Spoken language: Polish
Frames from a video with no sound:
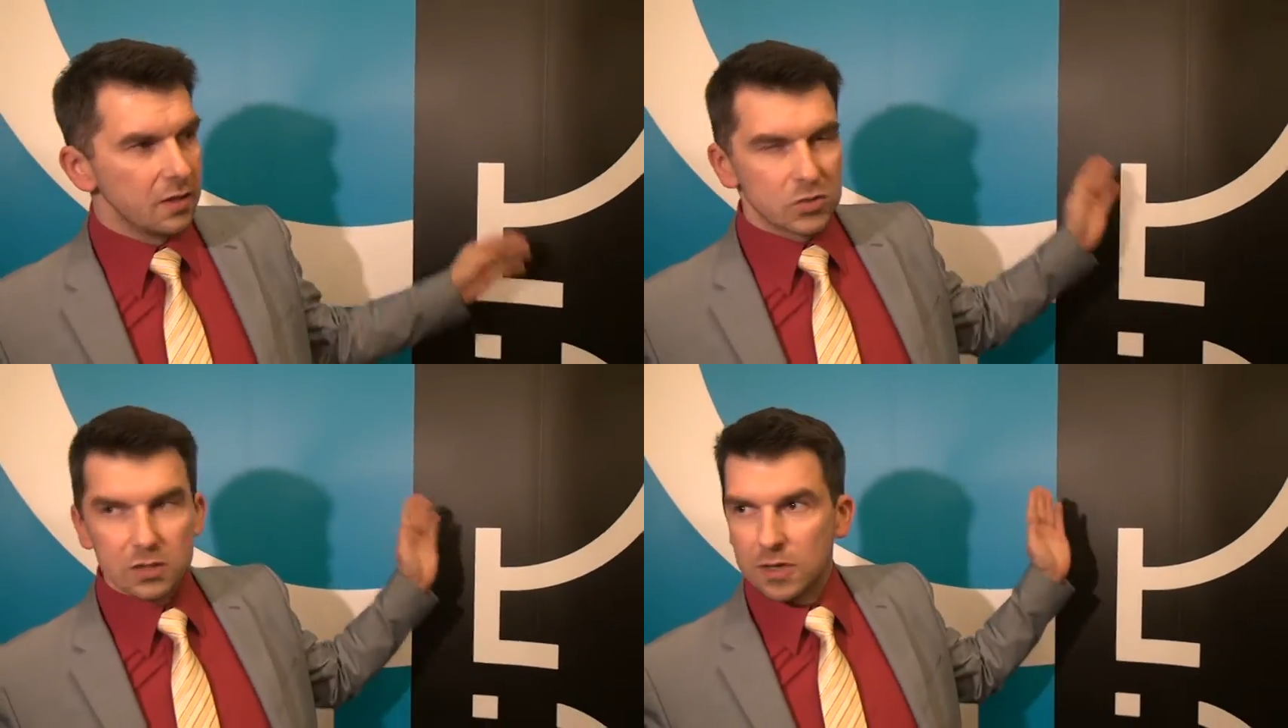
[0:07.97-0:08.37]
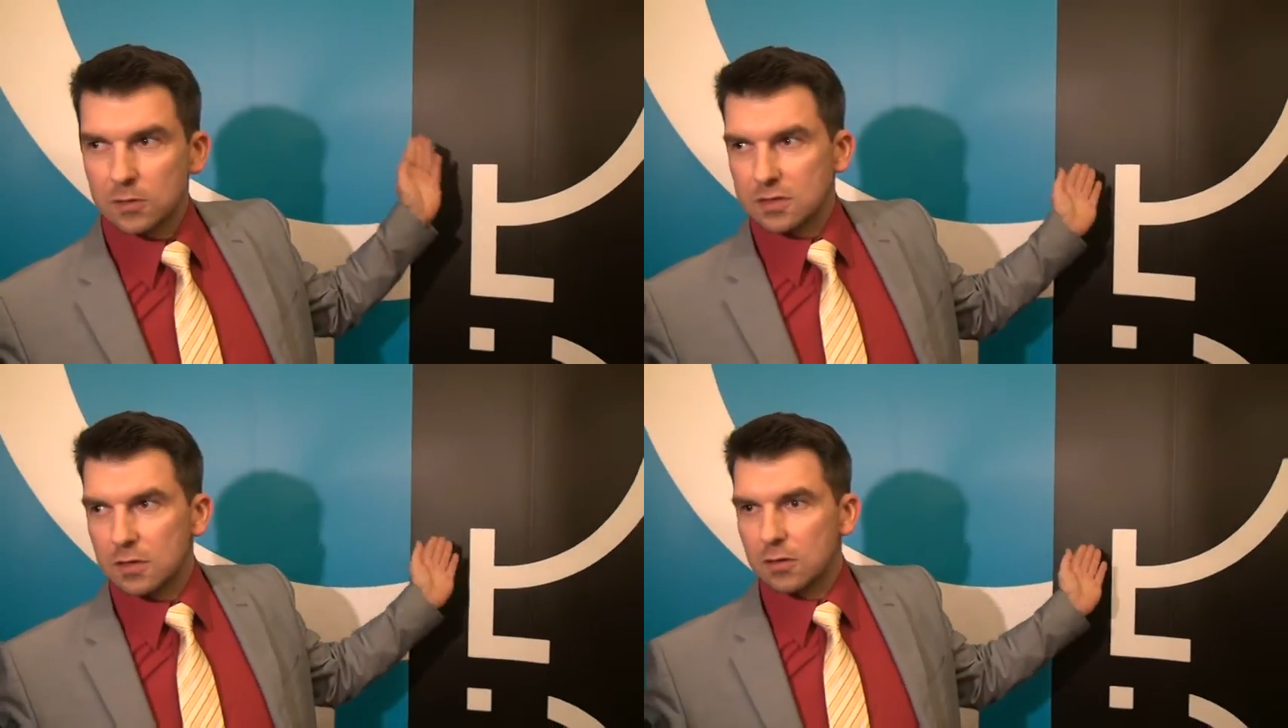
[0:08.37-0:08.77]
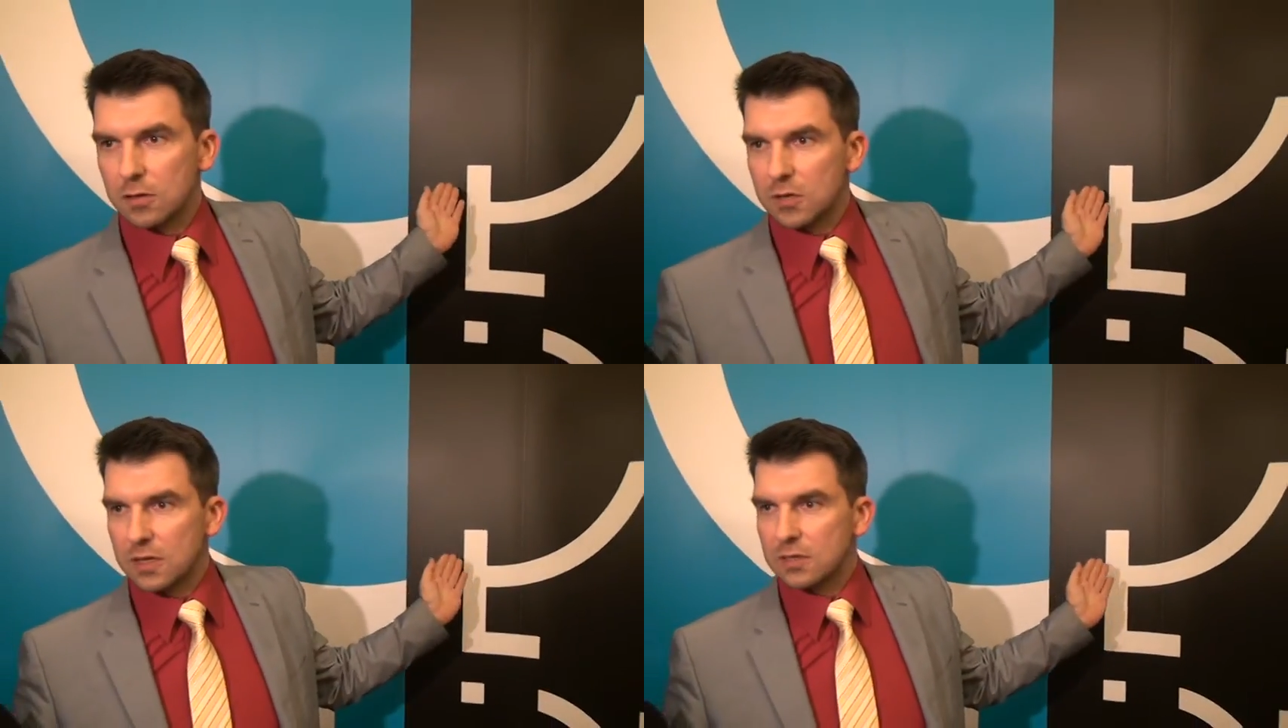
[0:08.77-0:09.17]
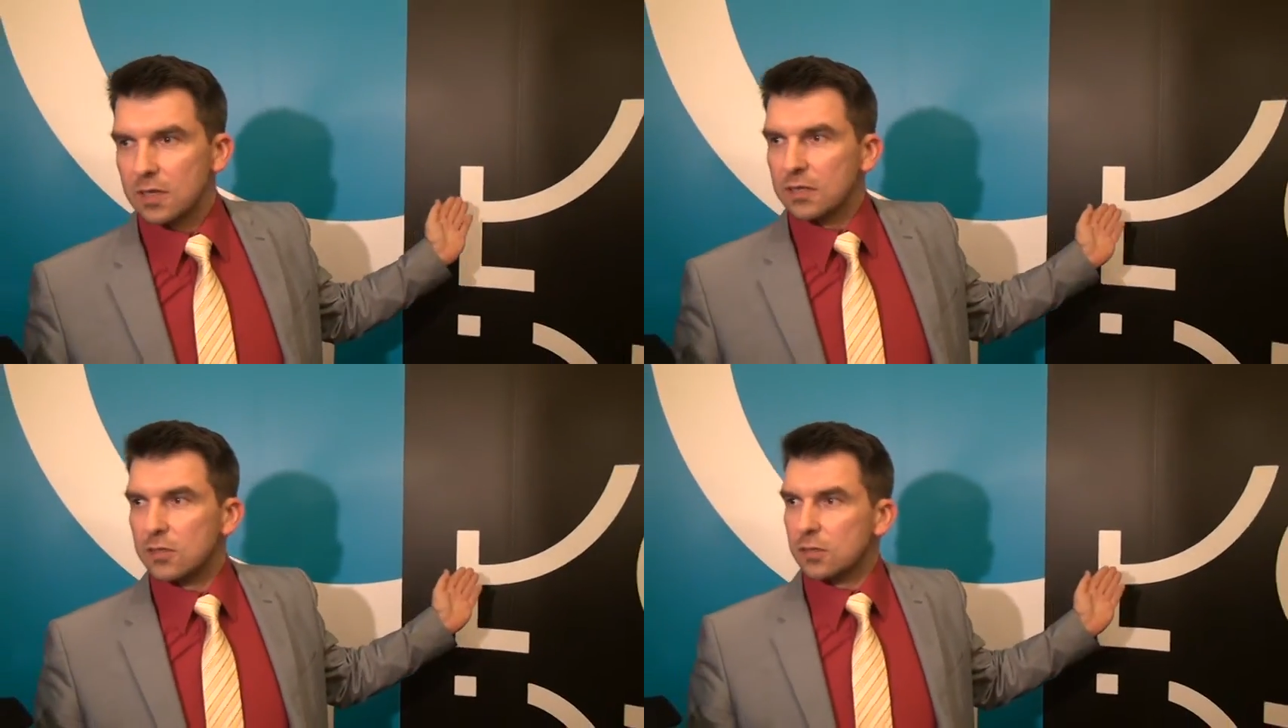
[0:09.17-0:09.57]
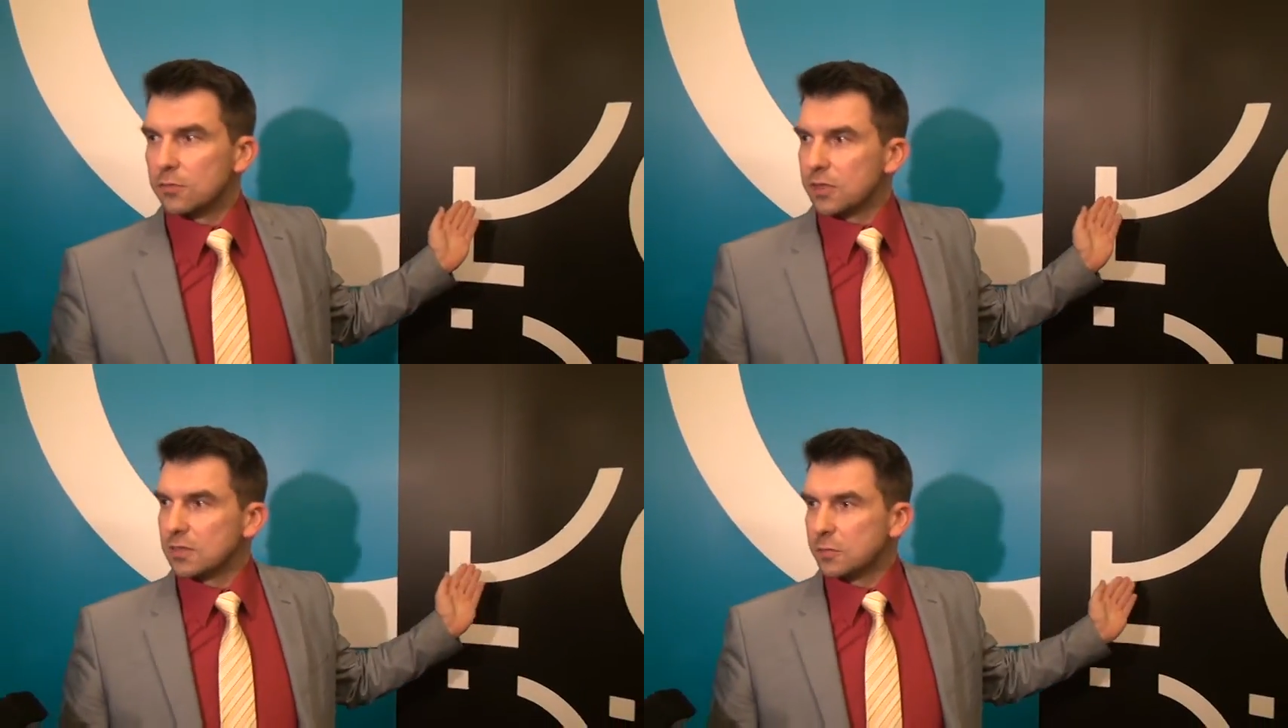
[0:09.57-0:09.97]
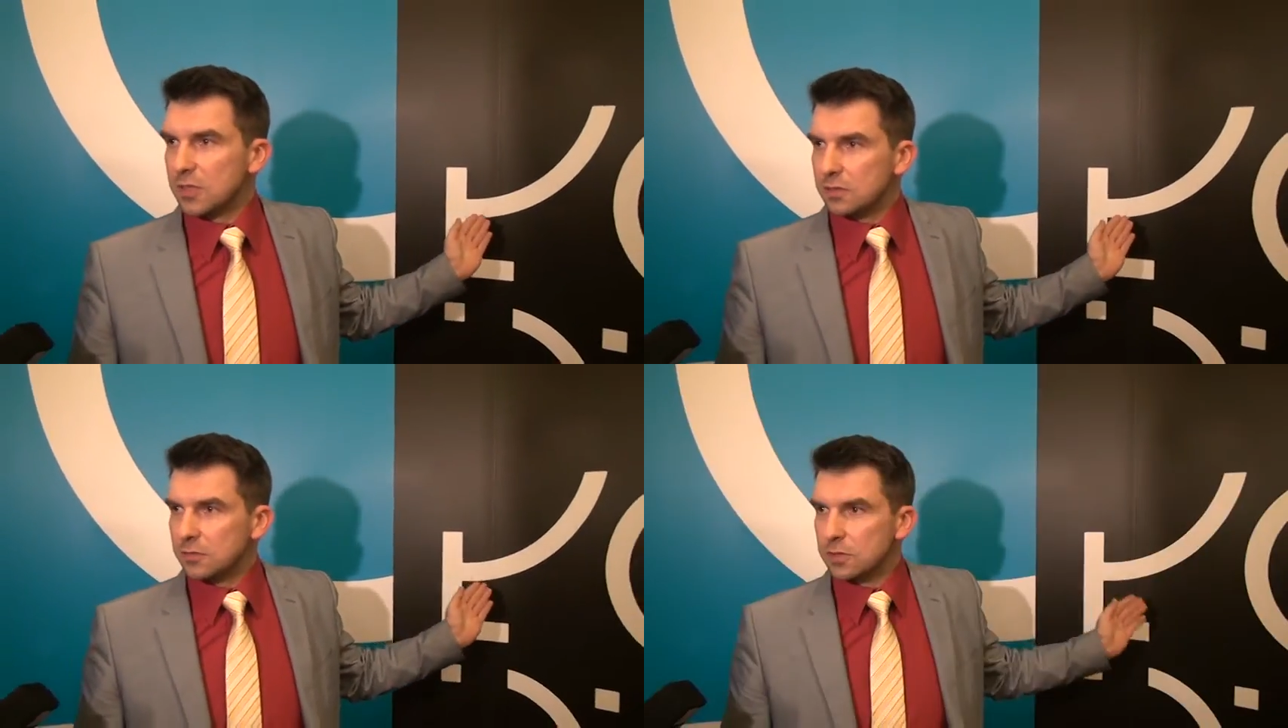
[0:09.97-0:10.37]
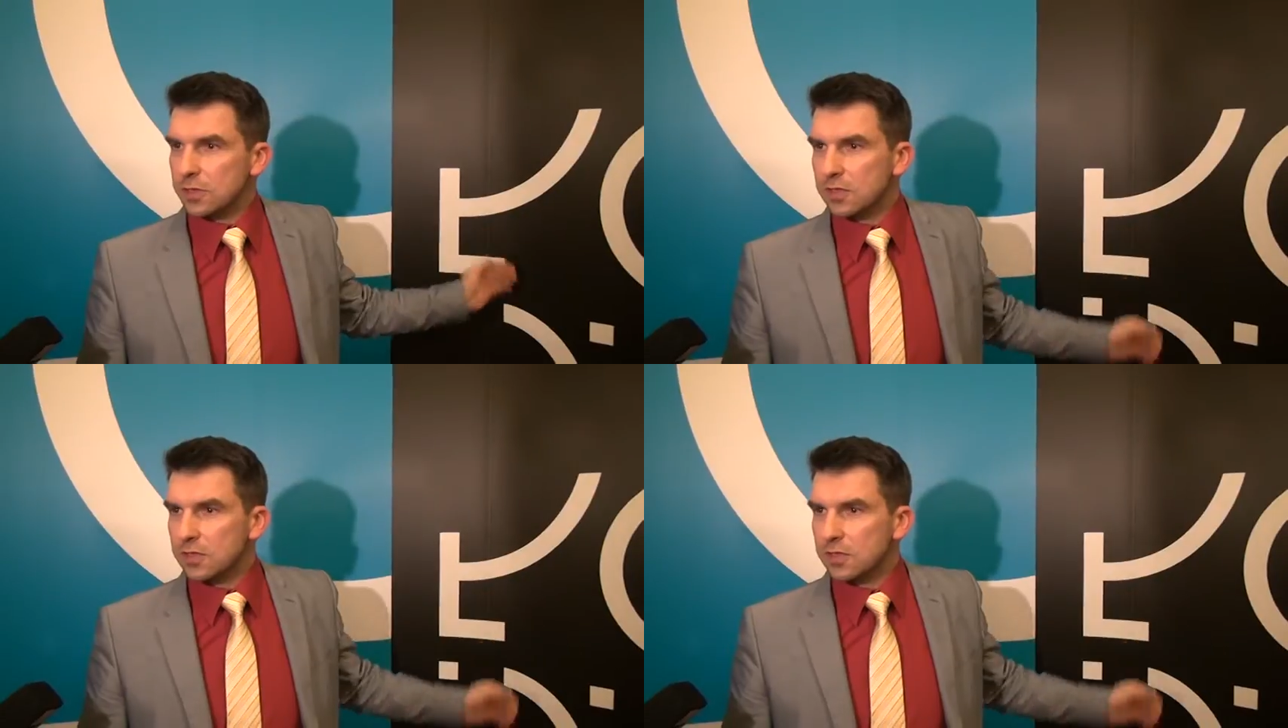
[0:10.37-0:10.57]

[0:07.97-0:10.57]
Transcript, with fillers: przed małą salą obrad do konferencji prasowych